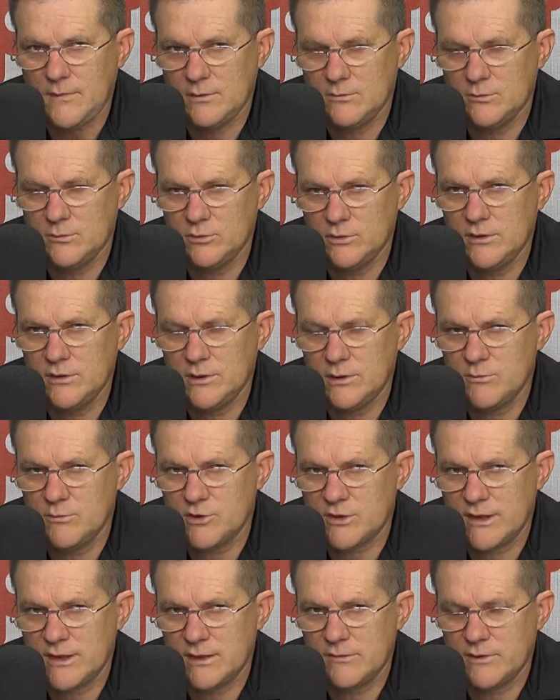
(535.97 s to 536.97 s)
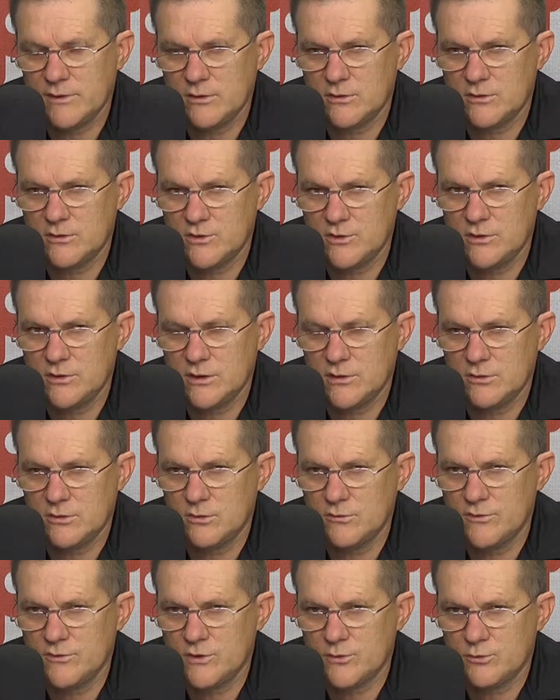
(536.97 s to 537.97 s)
bo budynki mieszkalne wielorodzinne to
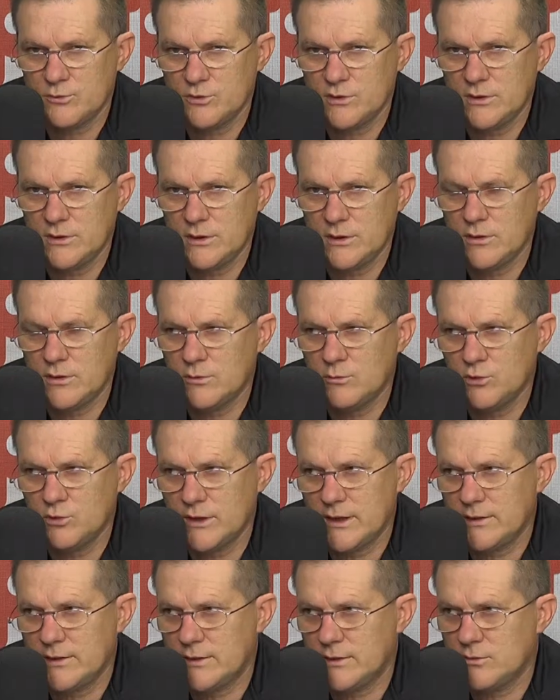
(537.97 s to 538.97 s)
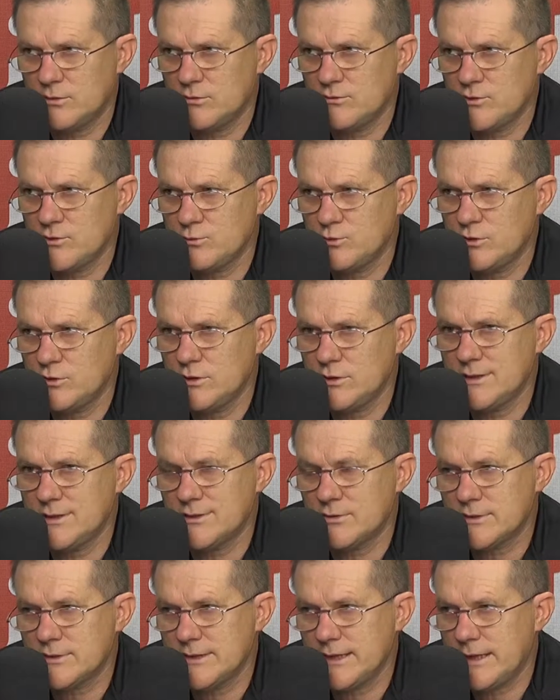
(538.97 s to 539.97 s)
również budynki komunalne, to również mhm. budynki
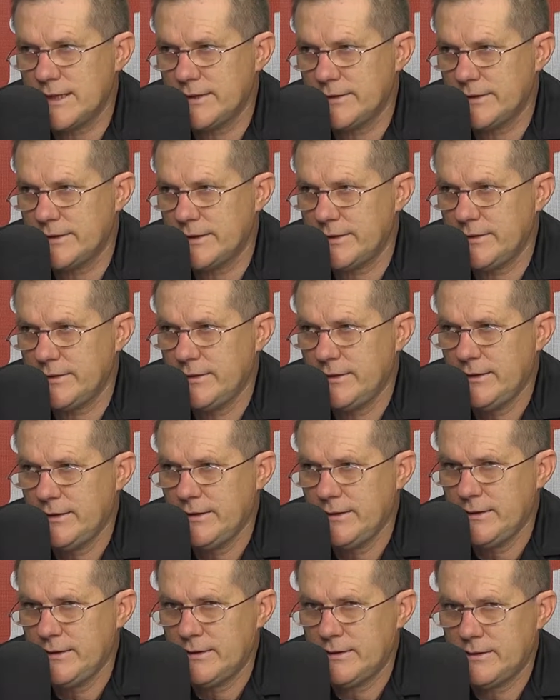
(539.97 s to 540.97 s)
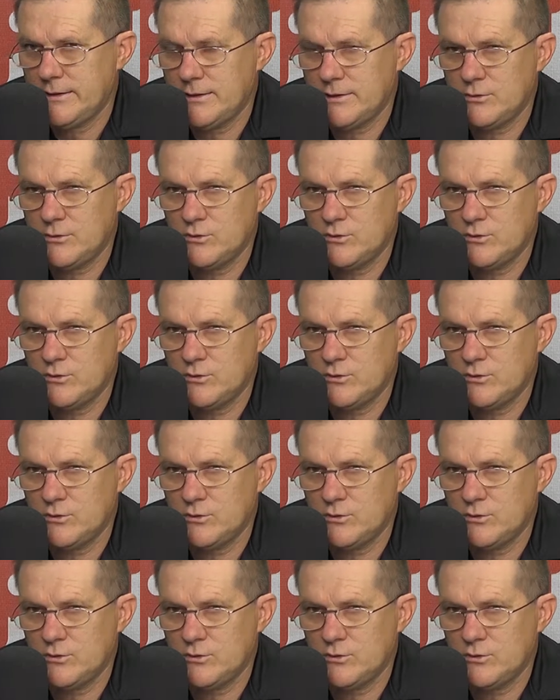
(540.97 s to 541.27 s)
socjalne, E,